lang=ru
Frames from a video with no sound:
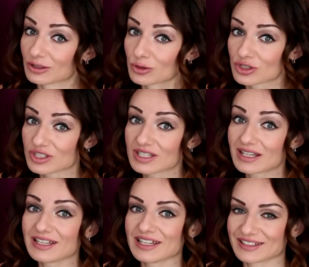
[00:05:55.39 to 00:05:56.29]
Это тоже
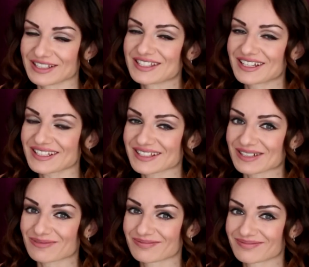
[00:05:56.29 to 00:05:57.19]
цель, и это интересно.